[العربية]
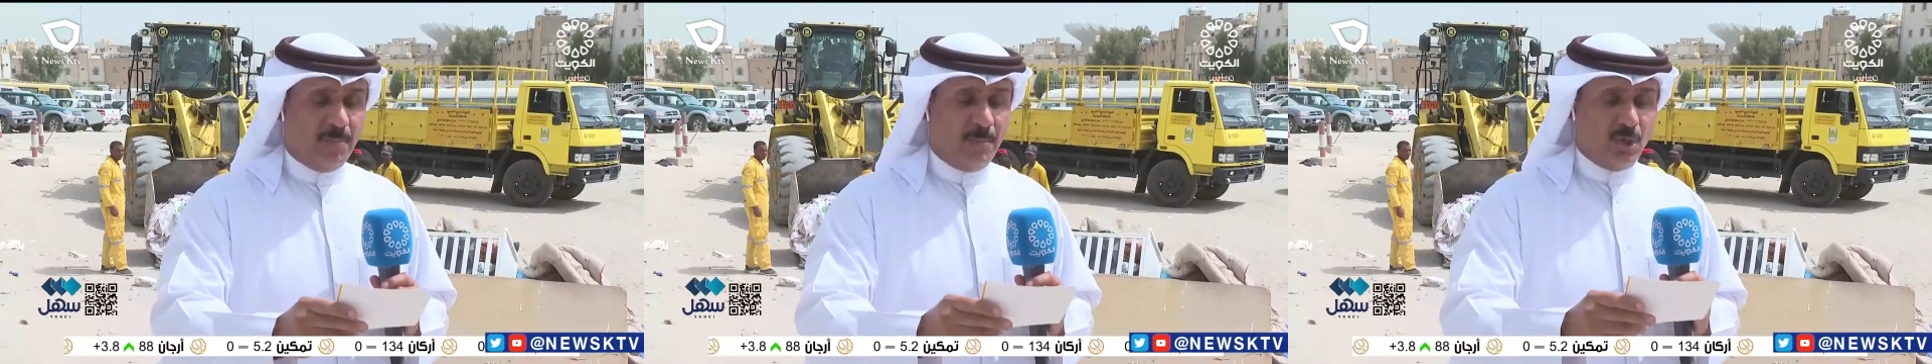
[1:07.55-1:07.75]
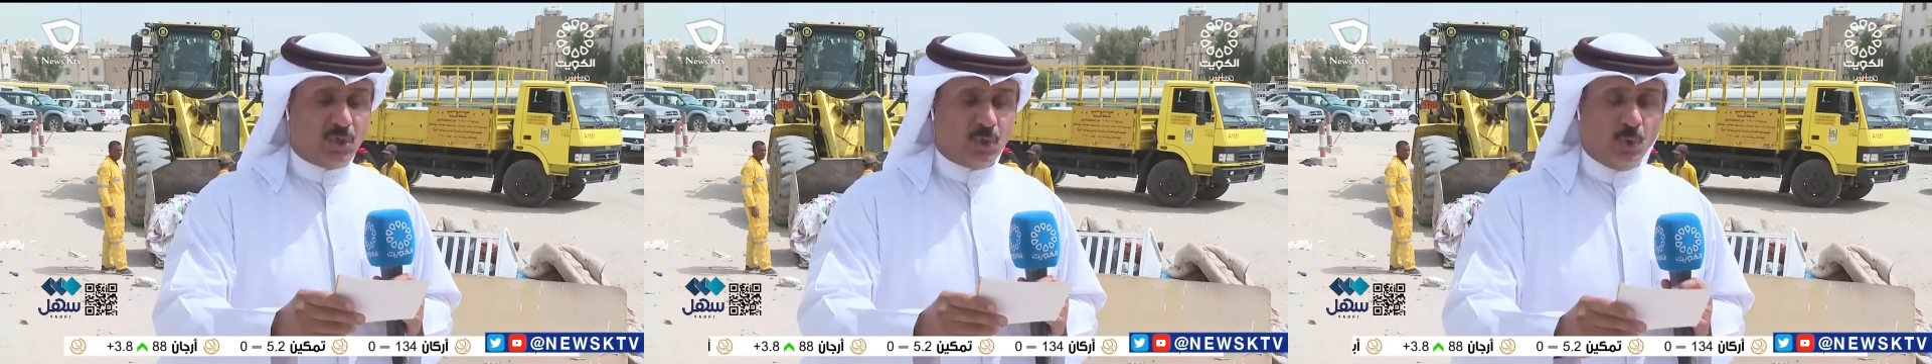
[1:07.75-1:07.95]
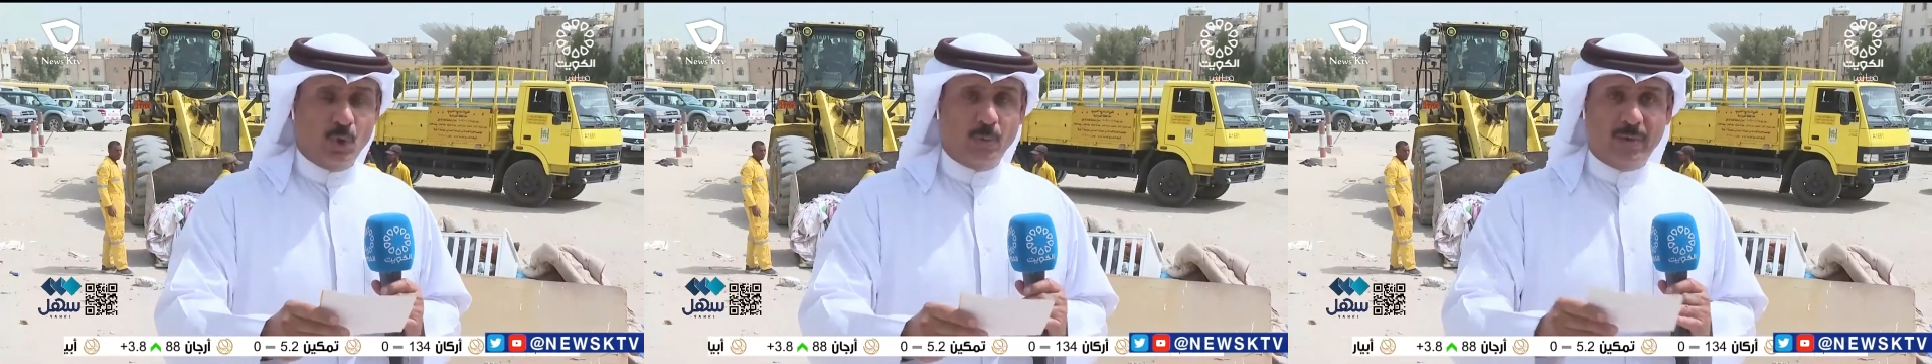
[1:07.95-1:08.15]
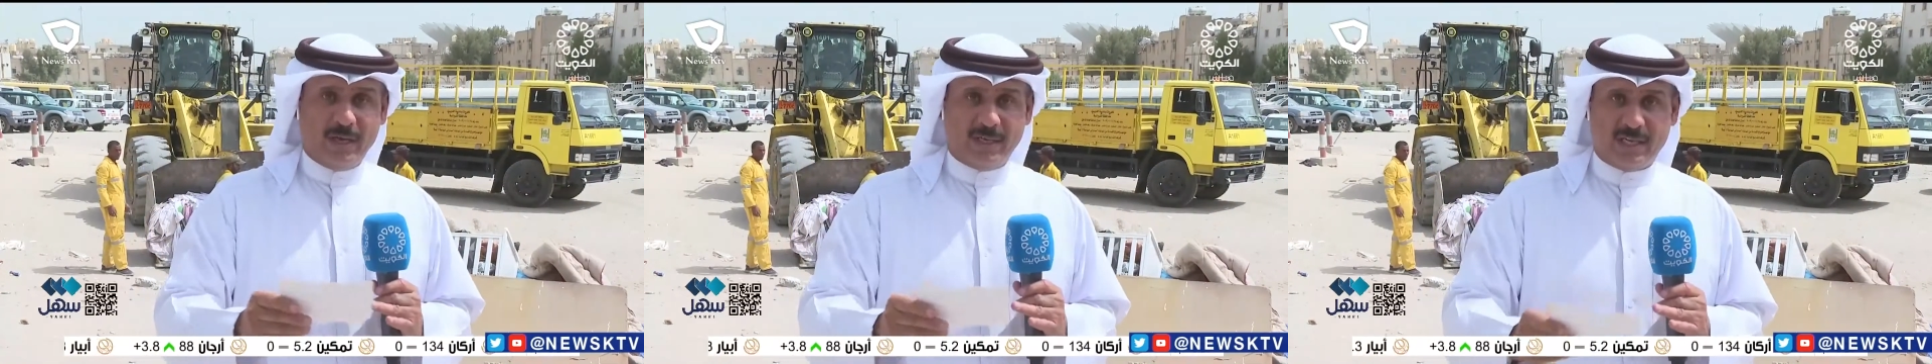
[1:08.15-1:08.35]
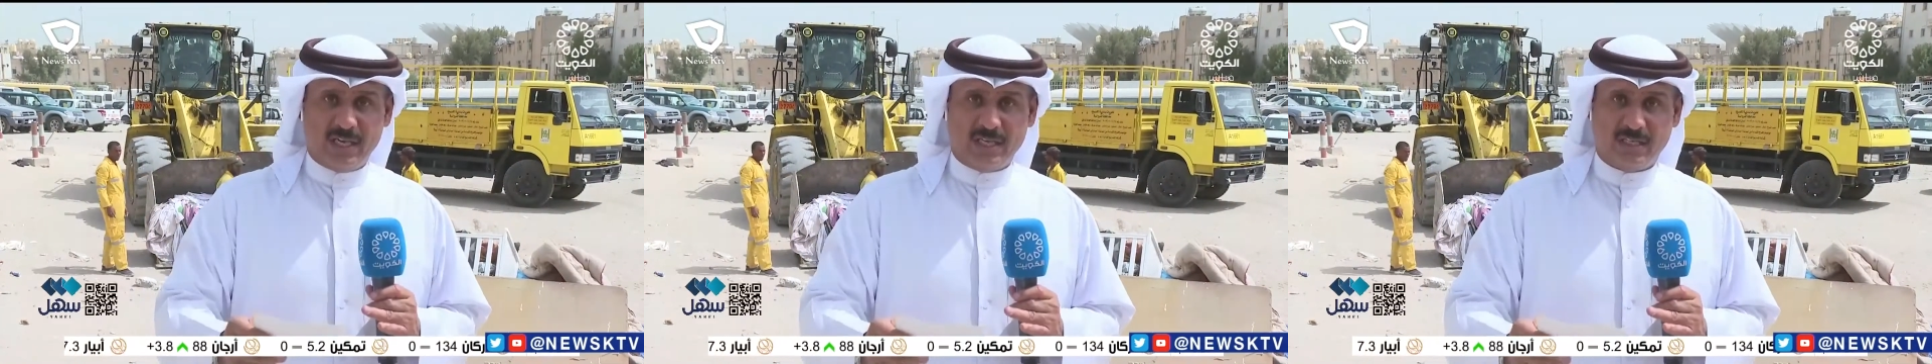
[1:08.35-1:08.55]
مسؤول
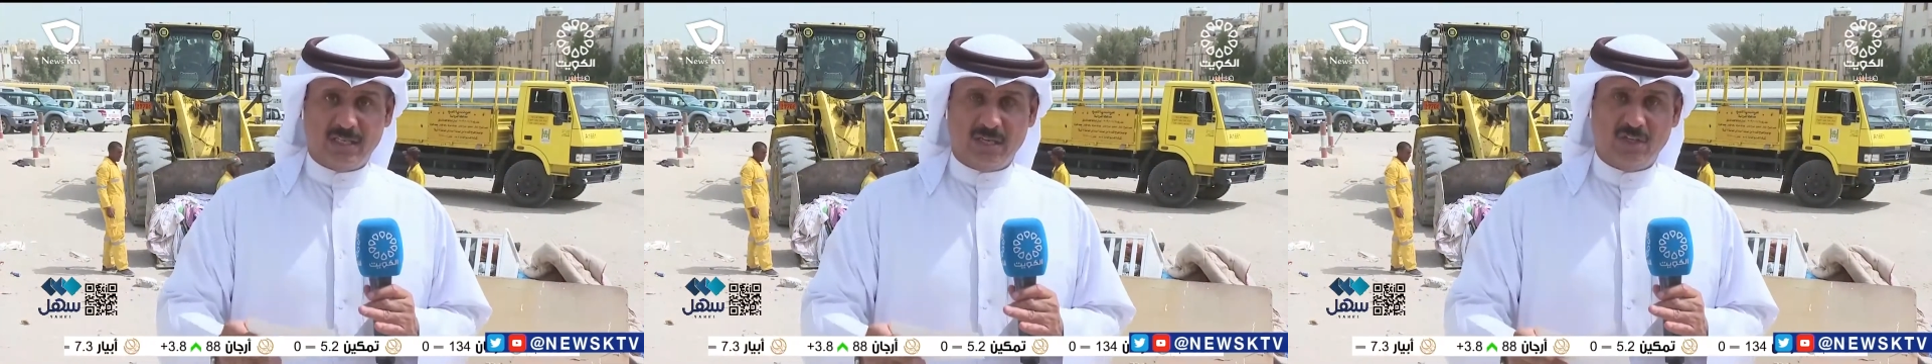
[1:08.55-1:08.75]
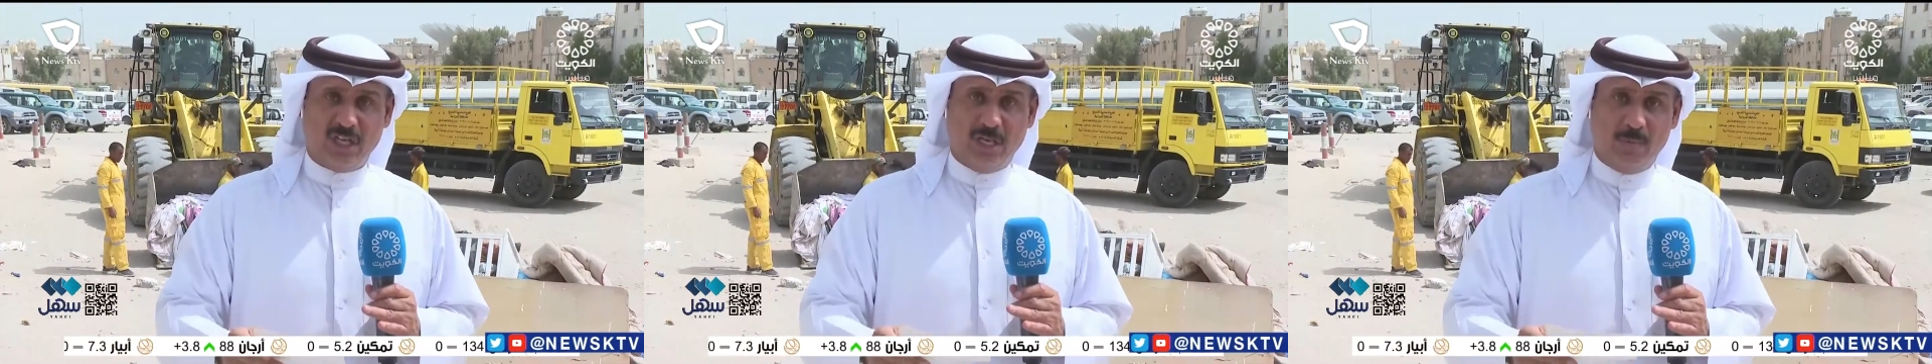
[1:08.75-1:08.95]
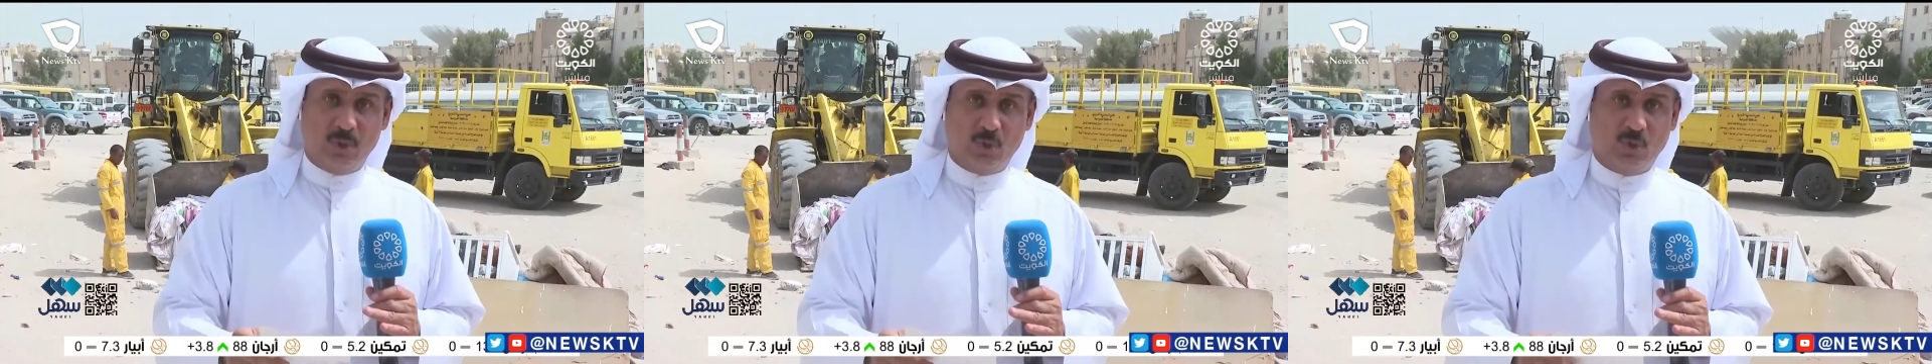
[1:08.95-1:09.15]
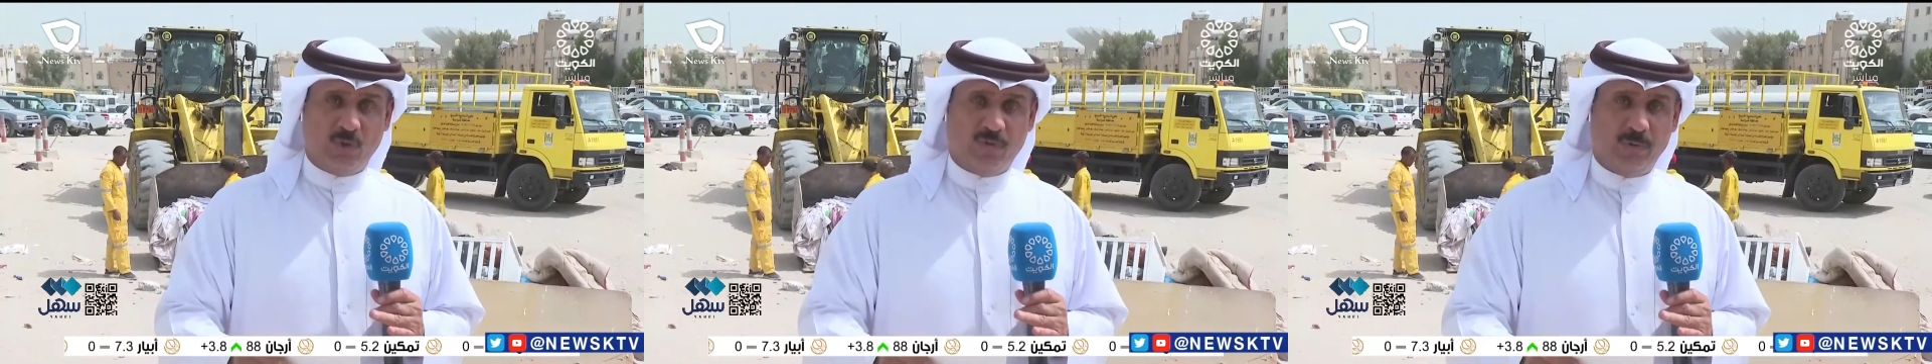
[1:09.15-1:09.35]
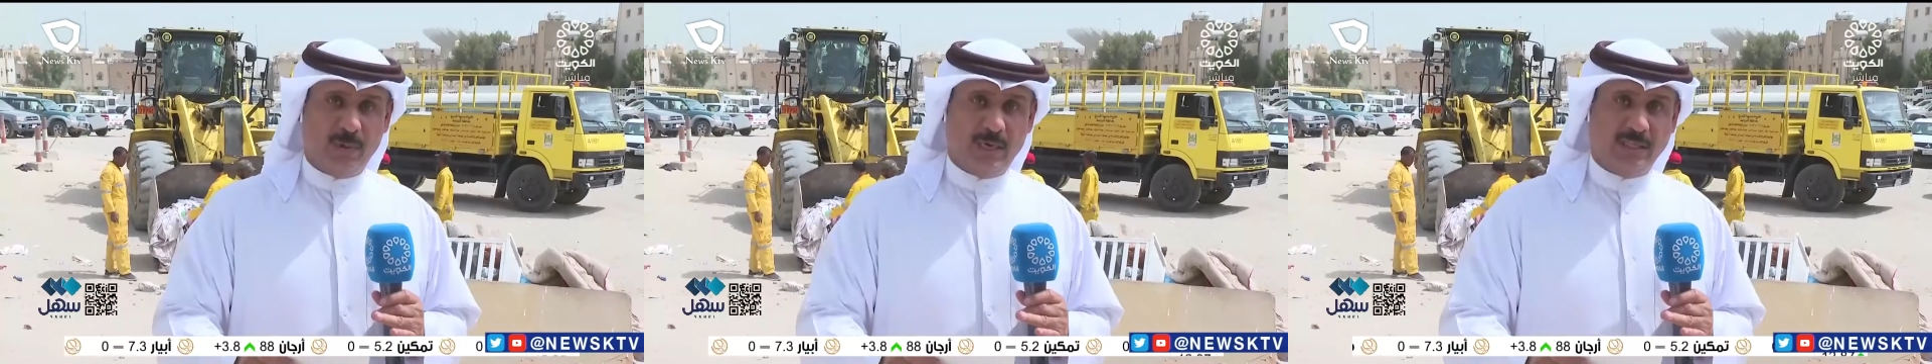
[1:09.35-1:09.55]
مركز جيل
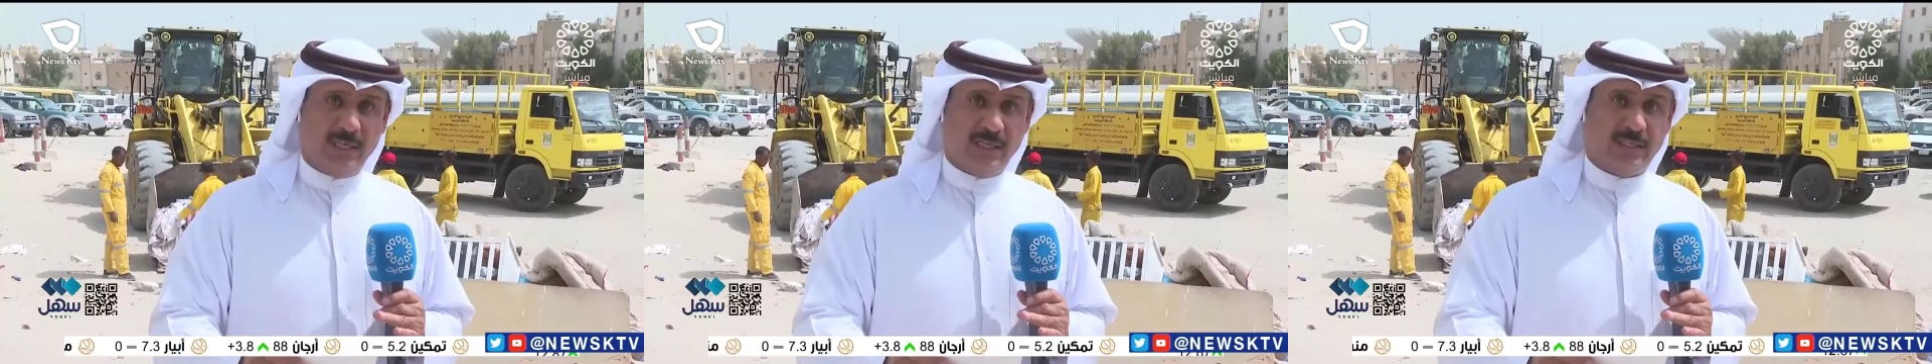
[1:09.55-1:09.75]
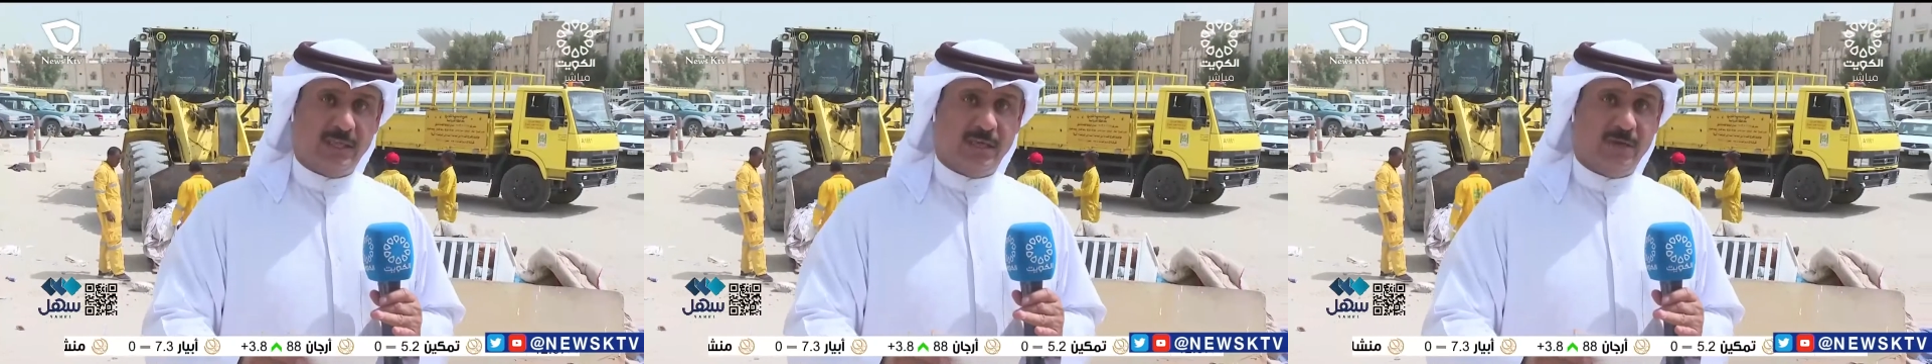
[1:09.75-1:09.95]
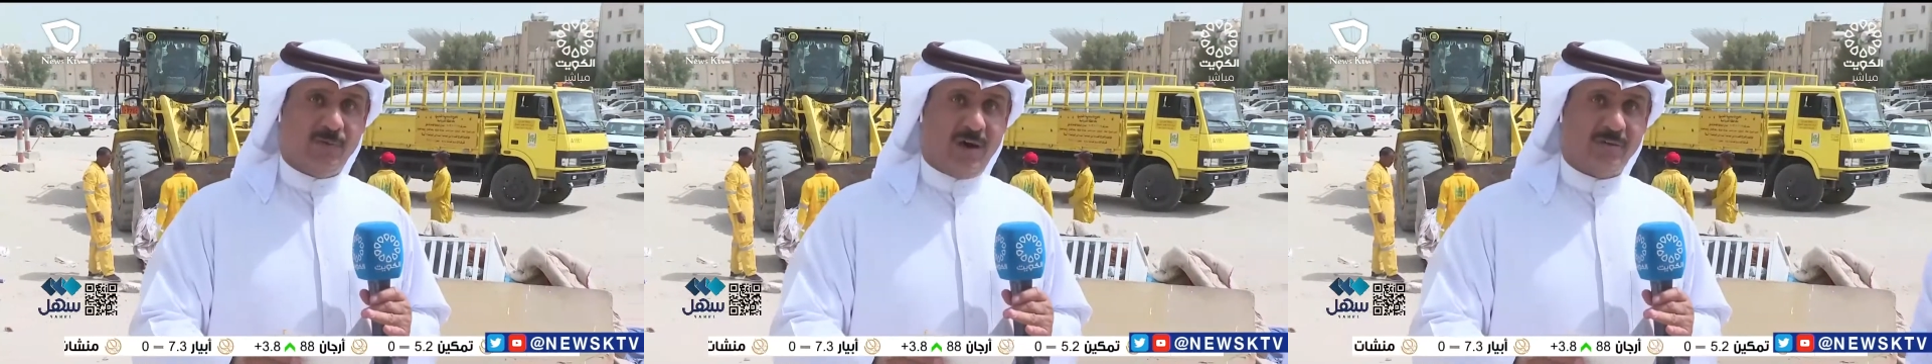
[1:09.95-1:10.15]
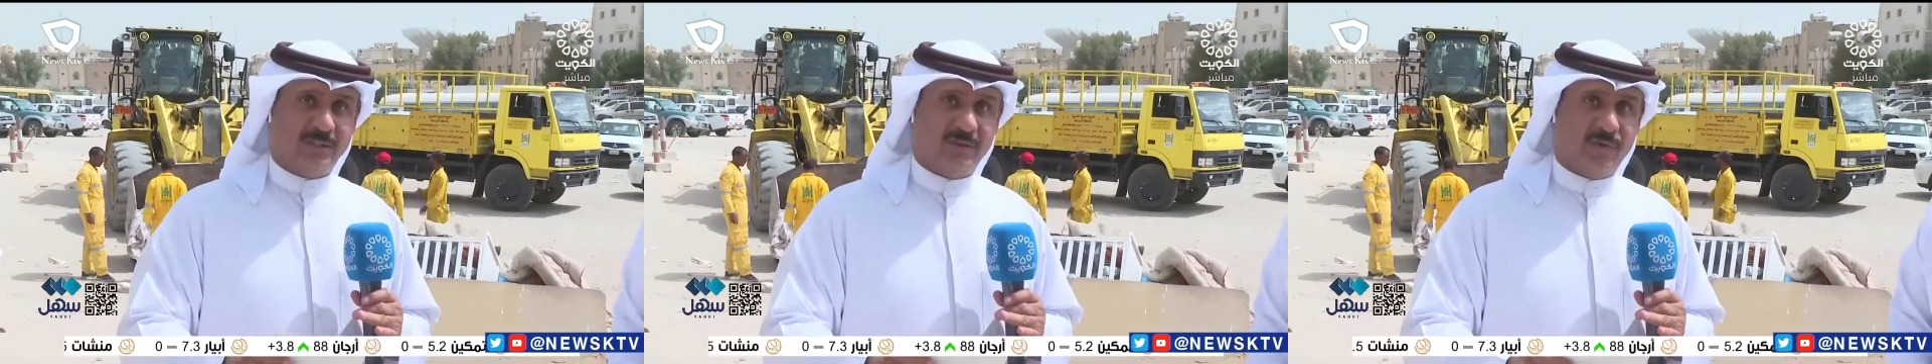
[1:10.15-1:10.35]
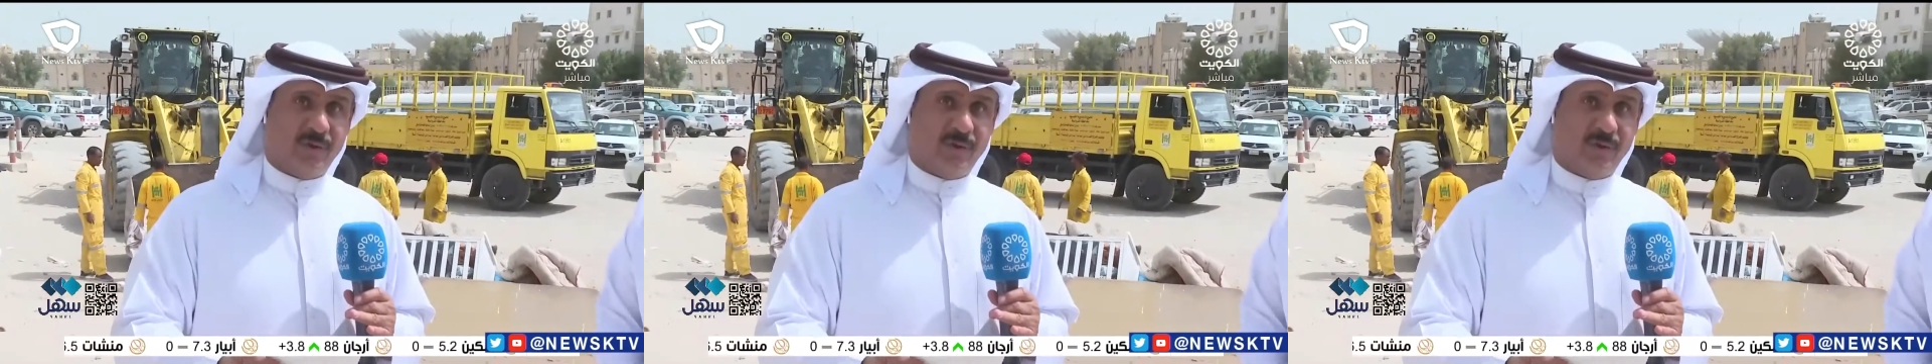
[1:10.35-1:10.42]
الشيوخ في بلديه آه، محافظه